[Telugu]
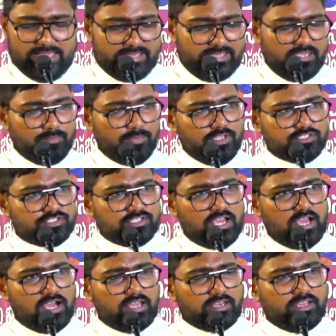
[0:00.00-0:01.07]
ఈ మీష్నా
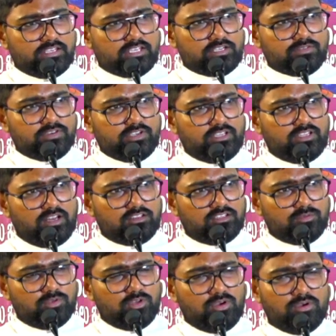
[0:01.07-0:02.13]
అనేటటువంటి
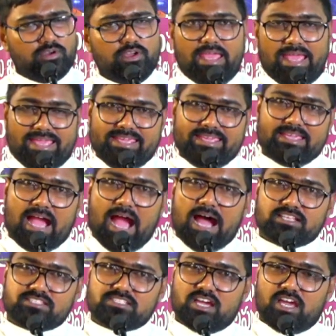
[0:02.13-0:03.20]
గ్రంథంలో ఈ
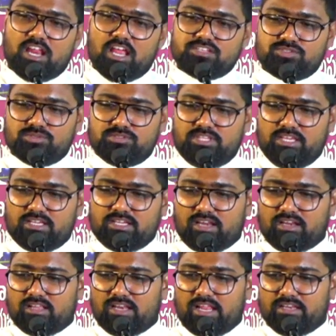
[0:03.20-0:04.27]
ఆచార
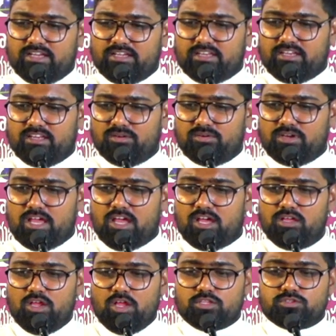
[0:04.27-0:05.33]
శుద్ధీకరణలన్నిటిని కూడా
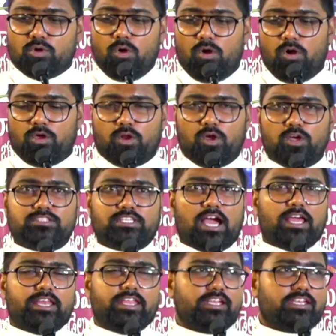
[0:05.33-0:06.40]
తొహోరోత్
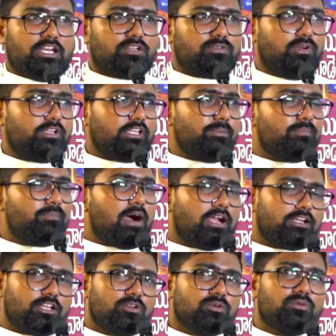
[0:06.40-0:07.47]
అనేటటువంటి
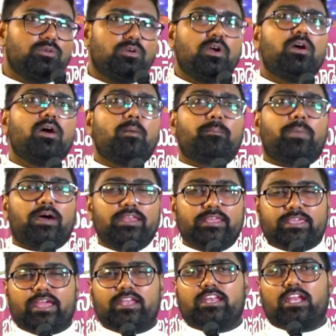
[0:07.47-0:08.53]
మాటను
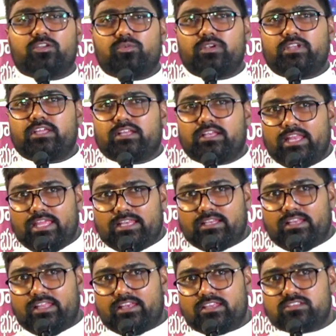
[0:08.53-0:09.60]
పలికేటటువంటి
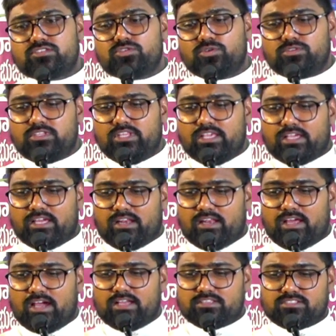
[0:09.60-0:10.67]
క్లీన్లీనెస్
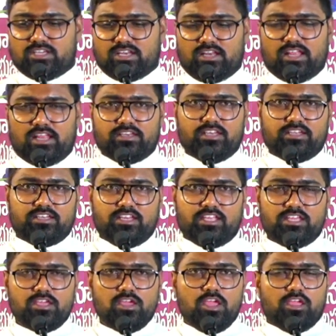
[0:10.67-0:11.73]
శుద్ధీకరణ ఆచారాలన్నిటినీ
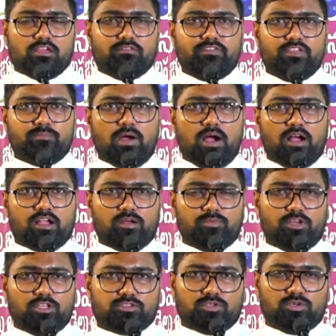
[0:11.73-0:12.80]

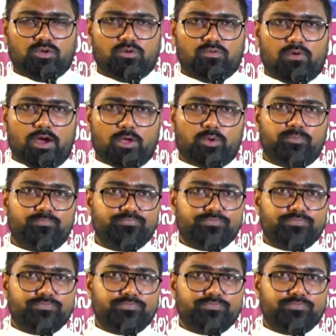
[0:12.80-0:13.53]
విభాగములతో వారు